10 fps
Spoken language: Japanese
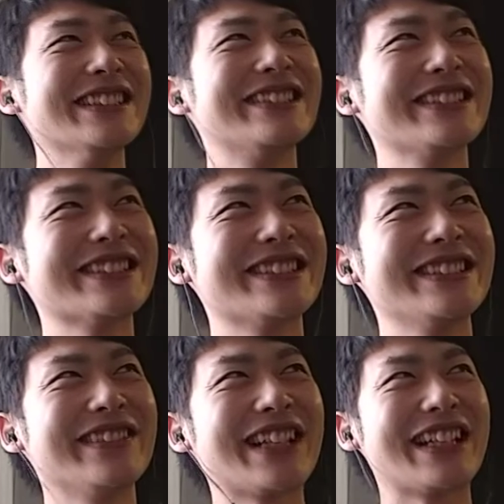放送
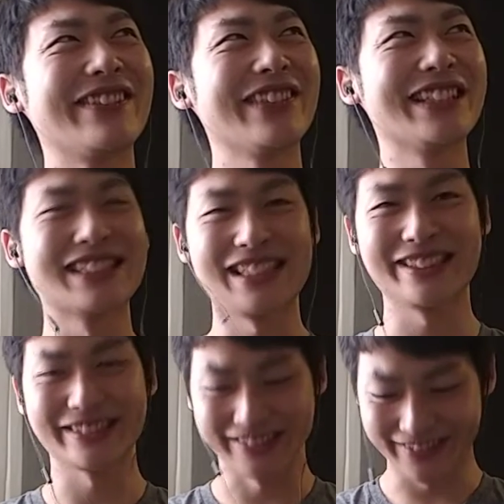を今からビールさ
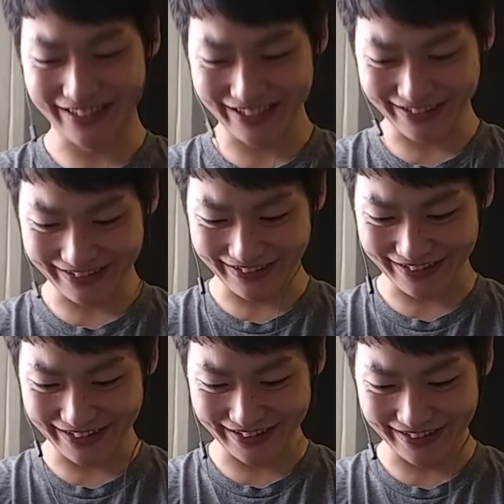んと特別に収
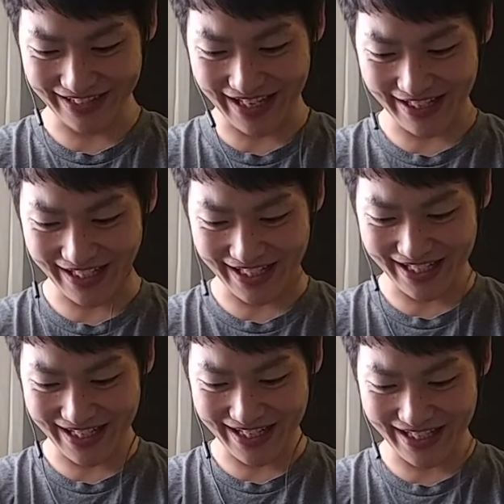録するので、
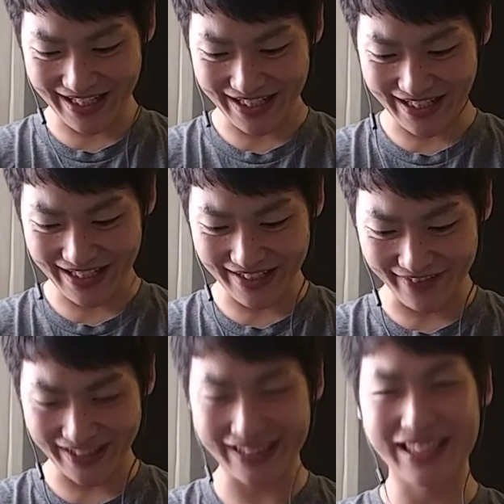えー、
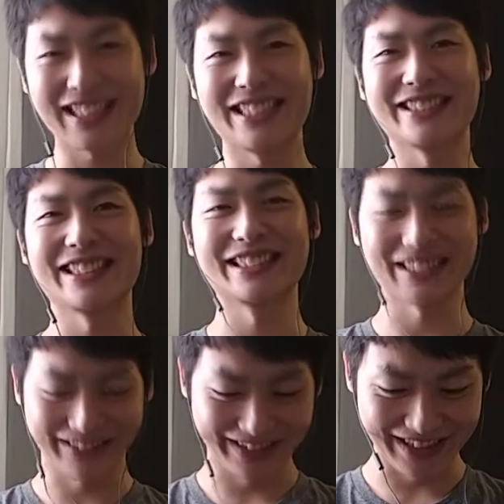まあ時間がある人は
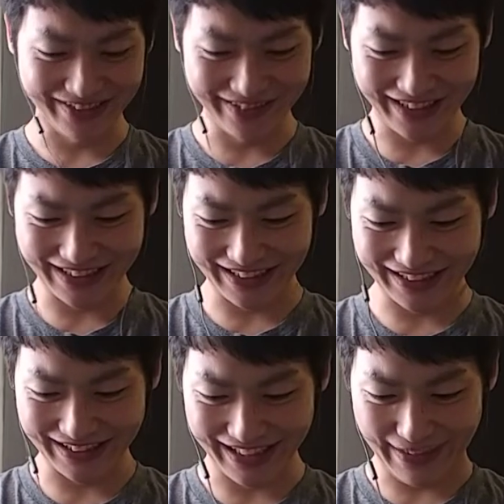ぜひそちらを見てくだ
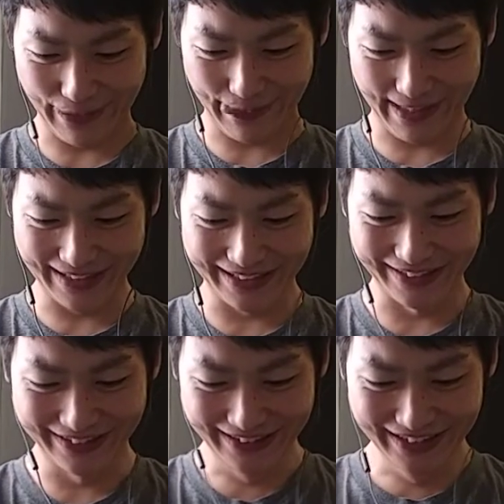さい。あ
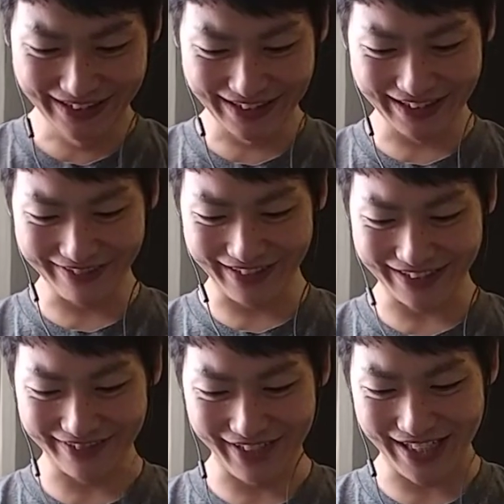と
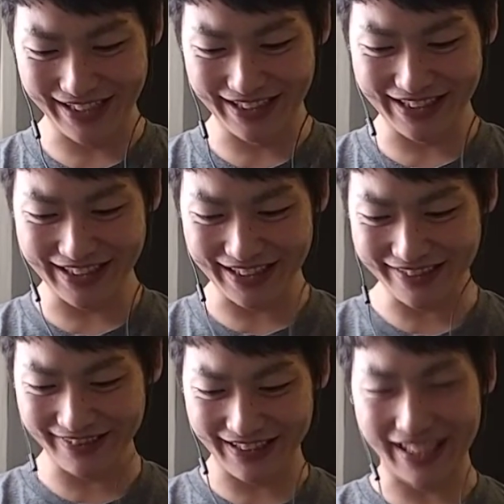クリスマスの前に
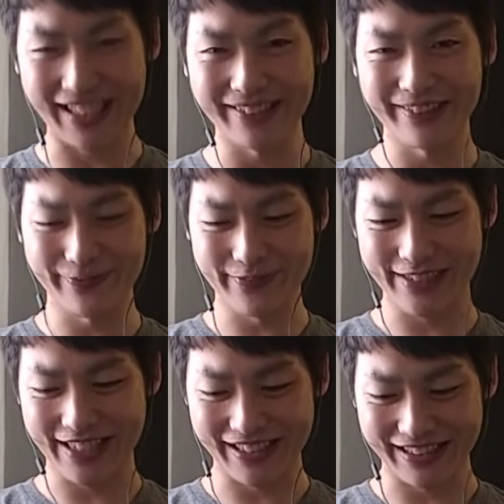ジーザスコインがエアドロップ
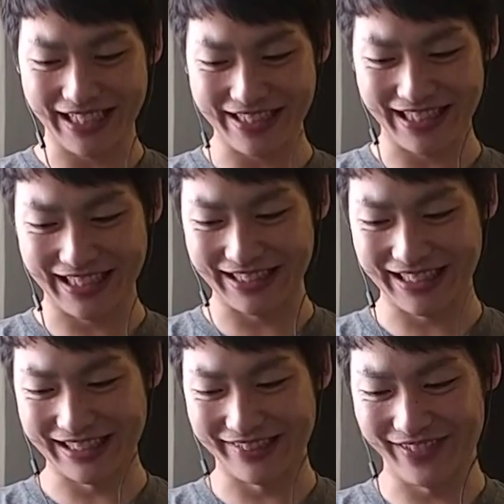してたとかいう話
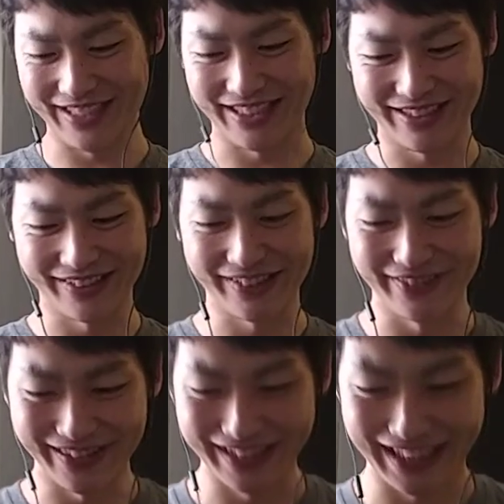があってマジちょっと
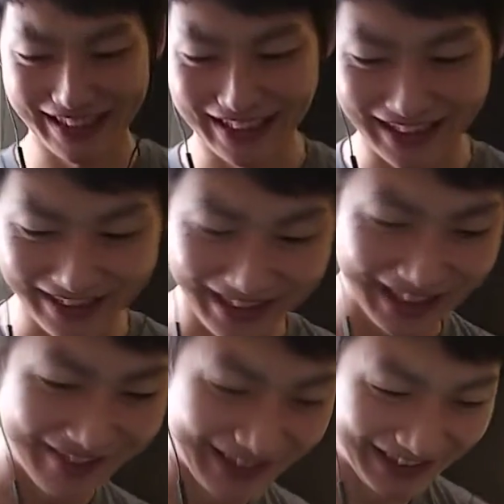面白かったっていうのが
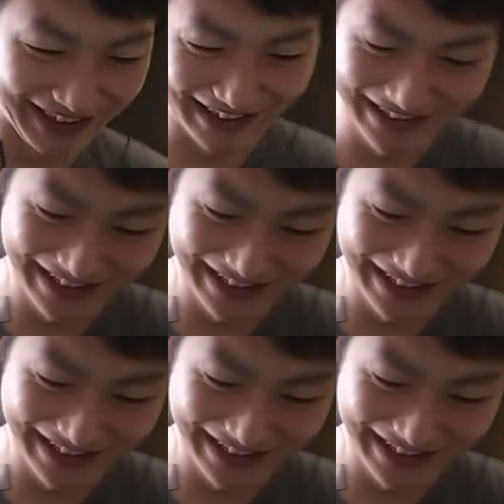ありました